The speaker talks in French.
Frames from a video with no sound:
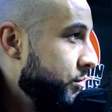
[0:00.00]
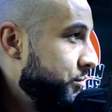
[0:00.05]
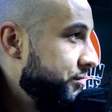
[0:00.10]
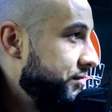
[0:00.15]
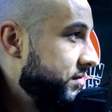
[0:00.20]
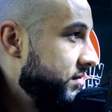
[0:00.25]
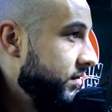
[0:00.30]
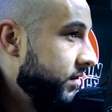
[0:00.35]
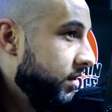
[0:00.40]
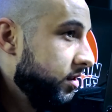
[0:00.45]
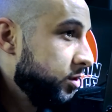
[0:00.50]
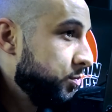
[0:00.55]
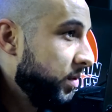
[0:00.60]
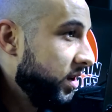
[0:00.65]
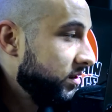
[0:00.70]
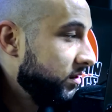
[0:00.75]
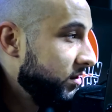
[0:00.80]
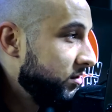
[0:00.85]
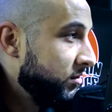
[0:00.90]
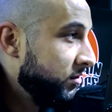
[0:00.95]
puis euh, je
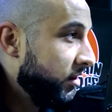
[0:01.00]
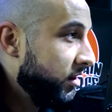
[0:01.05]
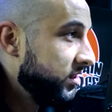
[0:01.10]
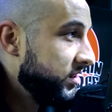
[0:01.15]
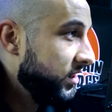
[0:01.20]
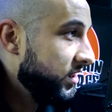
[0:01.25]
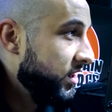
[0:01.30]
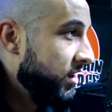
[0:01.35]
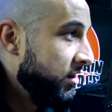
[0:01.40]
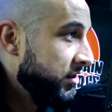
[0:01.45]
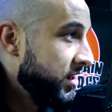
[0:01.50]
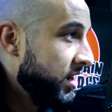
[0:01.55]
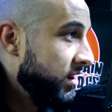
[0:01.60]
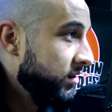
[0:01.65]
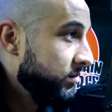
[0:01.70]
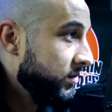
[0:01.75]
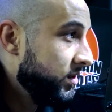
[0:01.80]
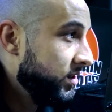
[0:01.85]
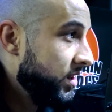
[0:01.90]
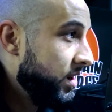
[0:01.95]
pense que c'est une recette
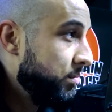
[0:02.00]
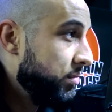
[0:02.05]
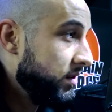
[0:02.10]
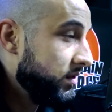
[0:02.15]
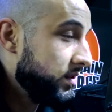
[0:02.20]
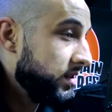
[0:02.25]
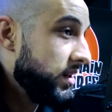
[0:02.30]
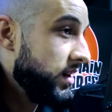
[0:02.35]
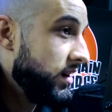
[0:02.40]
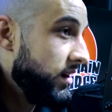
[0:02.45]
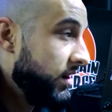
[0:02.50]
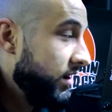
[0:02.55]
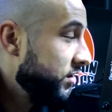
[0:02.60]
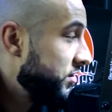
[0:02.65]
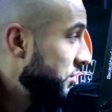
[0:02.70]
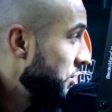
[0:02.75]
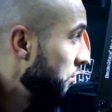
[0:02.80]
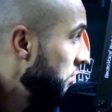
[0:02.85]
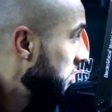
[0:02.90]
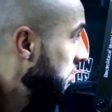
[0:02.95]
gagnante, man, en passant. Euh,
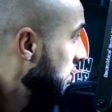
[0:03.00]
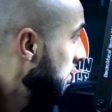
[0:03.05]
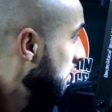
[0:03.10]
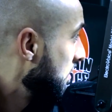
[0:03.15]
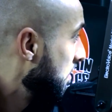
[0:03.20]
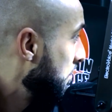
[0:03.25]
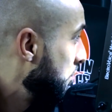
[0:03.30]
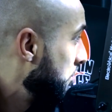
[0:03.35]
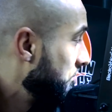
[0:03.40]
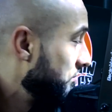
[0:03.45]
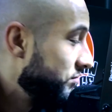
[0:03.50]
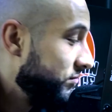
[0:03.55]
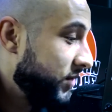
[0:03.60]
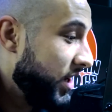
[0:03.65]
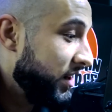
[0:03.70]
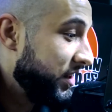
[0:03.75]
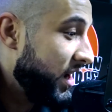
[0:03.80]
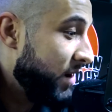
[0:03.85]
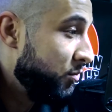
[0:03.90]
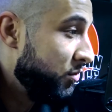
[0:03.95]
sauce, euh,
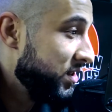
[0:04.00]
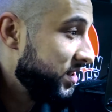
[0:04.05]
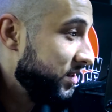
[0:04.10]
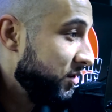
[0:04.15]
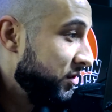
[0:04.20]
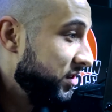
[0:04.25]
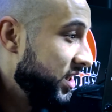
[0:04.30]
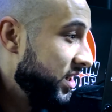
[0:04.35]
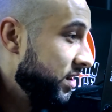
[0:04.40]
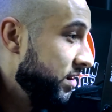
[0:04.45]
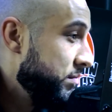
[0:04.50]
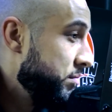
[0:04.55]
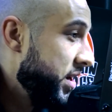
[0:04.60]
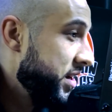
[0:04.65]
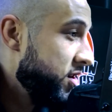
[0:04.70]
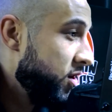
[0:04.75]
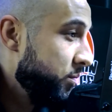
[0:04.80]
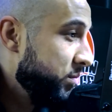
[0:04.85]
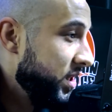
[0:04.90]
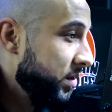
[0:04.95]
tant qu'à moi, c'est un des
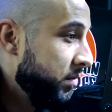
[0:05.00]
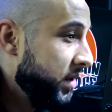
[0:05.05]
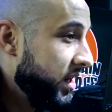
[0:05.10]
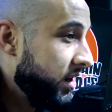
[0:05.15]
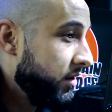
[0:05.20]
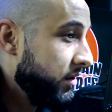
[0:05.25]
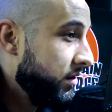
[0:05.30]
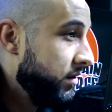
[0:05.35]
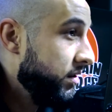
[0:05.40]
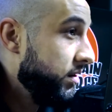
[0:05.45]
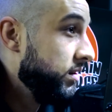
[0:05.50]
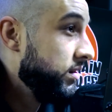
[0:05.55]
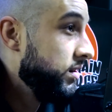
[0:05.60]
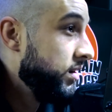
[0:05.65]
meilleurs beatmakers. Mm.